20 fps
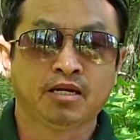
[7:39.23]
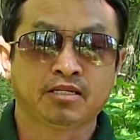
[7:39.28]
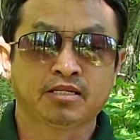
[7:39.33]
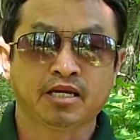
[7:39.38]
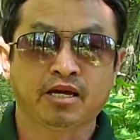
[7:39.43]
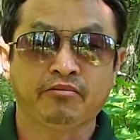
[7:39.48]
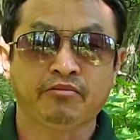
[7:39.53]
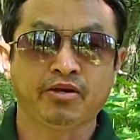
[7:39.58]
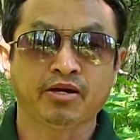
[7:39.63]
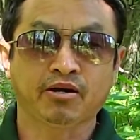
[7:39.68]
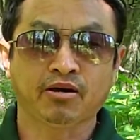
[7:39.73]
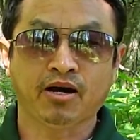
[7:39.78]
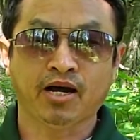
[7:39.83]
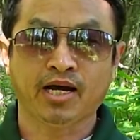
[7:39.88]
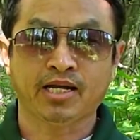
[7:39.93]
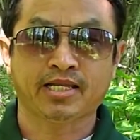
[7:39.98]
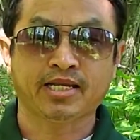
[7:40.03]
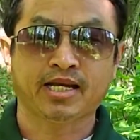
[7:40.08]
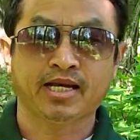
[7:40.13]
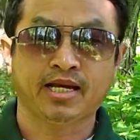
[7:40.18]
cái việc khó
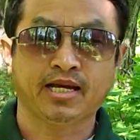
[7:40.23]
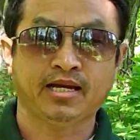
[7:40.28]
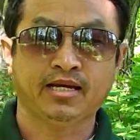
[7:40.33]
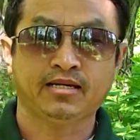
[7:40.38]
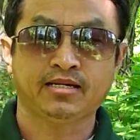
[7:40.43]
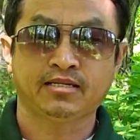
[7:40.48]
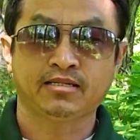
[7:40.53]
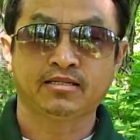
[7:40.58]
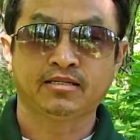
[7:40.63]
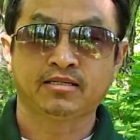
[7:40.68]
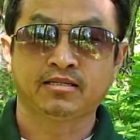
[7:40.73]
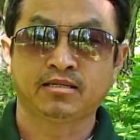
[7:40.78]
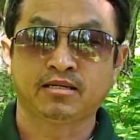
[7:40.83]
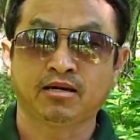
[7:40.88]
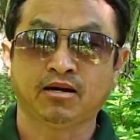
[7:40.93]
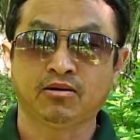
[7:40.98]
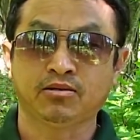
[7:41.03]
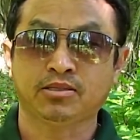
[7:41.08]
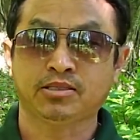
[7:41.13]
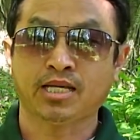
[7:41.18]
hay thì
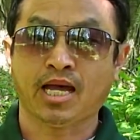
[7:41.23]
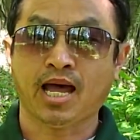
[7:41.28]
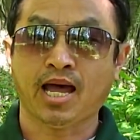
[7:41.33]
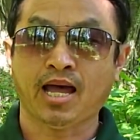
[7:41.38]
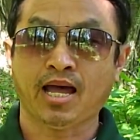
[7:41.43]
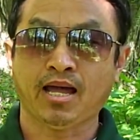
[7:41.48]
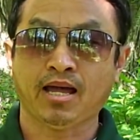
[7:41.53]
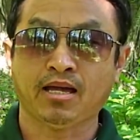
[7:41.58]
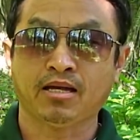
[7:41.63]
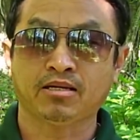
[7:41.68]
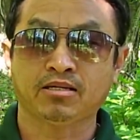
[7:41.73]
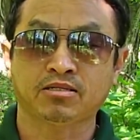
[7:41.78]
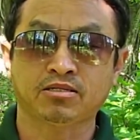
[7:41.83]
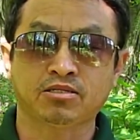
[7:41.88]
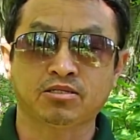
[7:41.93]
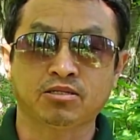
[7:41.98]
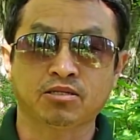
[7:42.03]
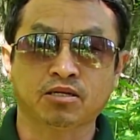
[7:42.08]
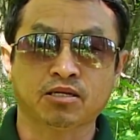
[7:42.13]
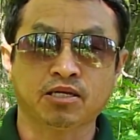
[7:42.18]
lỡ xa
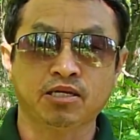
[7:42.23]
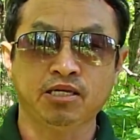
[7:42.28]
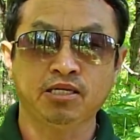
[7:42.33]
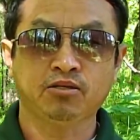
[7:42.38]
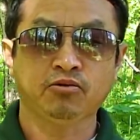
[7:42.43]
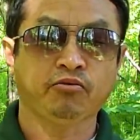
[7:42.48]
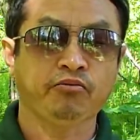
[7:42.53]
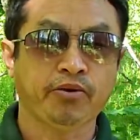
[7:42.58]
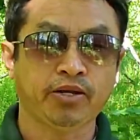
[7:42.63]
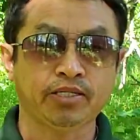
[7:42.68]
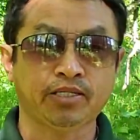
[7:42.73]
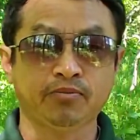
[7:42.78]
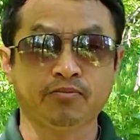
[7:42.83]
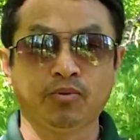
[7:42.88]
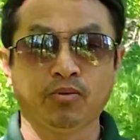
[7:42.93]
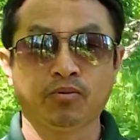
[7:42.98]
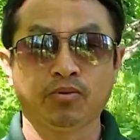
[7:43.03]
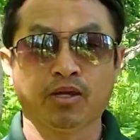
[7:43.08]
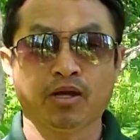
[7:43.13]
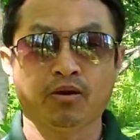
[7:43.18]
thi tụ
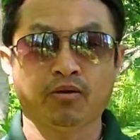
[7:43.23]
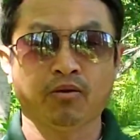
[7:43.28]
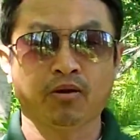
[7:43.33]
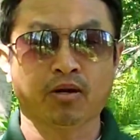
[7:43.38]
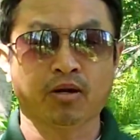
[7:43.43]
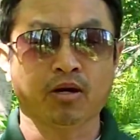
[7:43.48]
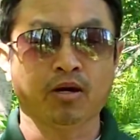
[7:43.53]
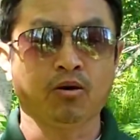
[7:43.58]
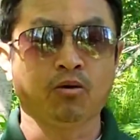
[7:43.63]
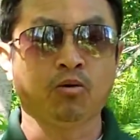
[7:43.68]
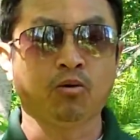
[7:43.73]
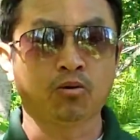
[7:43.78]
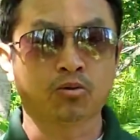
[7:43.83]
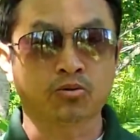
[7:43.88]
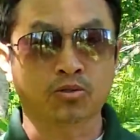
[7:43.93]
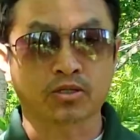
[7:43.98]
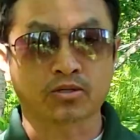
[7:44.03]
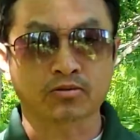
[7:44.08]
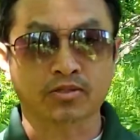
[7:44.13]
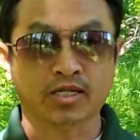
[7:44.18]
facebook đó có hù
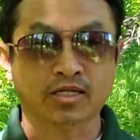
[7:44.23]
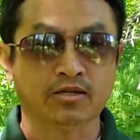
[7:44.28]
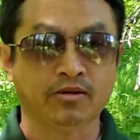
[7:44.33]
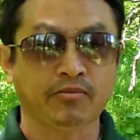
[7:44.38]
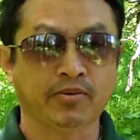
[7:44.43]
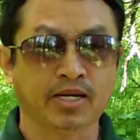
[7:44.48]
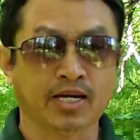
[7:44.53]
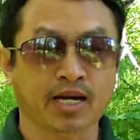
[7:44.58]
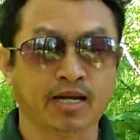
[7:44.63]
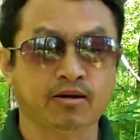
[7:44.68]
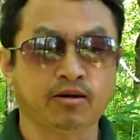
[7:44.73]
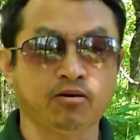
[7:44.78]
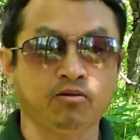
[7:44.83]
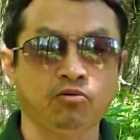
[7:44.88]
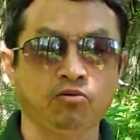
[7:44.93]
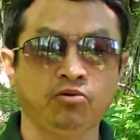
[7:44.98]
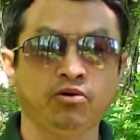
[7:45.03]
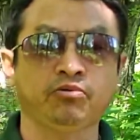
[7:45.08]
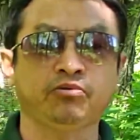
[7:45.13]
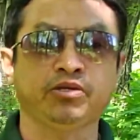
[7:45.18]
tôi đâu tới cho mình cả nó
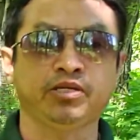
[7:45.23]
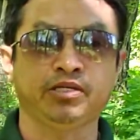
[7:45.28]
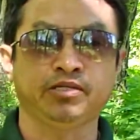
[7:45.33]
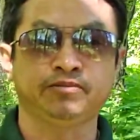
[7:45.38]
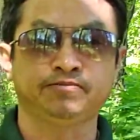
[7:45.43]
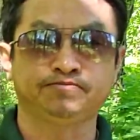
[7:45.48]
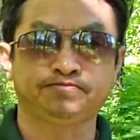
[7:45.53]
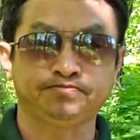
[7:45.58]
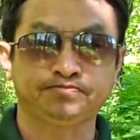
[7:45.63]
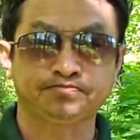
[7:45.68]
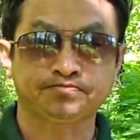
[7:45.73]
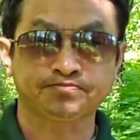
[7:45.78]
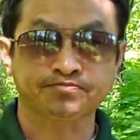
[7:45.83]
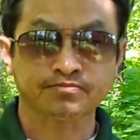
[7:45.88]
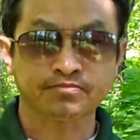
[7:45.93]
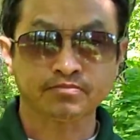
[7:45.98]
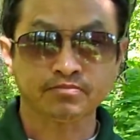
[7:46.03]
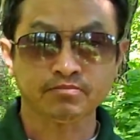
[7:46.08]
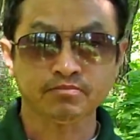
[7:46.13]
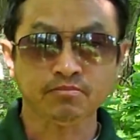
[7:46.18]
hù dùng gì
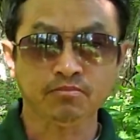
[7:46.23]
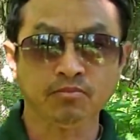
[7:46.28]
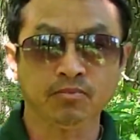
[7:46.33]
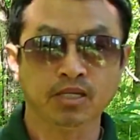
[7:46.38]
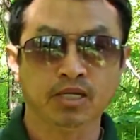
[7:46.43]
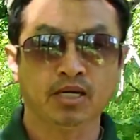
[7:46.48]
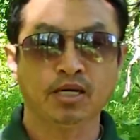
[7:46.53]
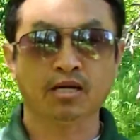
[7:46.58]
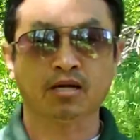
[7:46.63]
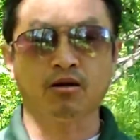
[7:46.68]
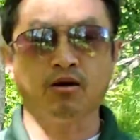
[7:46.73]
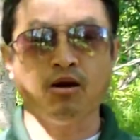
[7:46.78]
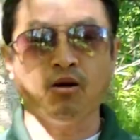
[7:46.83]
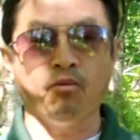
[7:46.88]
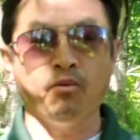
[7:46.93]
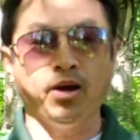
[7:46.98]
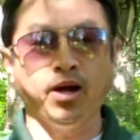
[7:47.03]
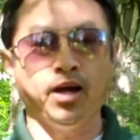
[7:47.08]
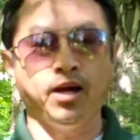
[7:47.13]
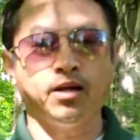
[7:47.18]
ai có
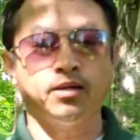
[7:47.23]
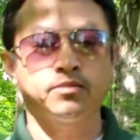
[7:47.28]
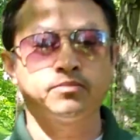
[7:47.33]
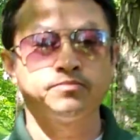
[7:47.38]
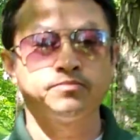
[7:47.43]
qua